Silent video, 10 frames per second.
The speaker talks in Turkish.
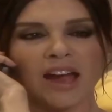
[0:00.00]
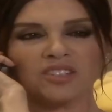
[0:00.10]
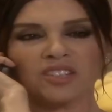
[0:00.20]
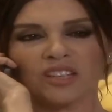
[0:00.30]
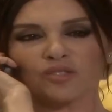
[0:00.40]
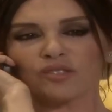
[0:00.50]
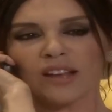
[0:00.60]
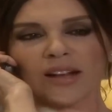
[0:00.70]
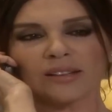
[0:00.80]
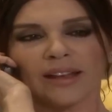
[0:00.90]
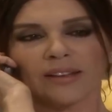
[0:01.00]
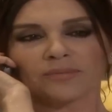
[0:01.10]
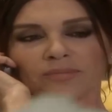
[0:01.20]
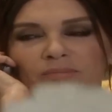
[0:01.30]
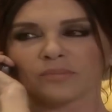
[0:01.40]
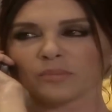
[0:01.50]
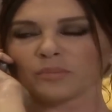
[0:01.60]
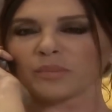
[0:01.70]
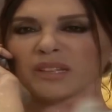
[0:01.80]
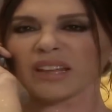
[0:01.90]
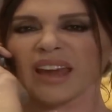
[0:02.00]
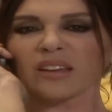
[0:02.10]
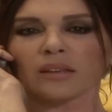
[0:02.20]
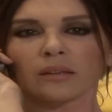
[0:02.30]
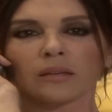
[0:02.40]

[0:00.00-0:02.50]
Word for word: Her şey iyi güzel de. Bir tek...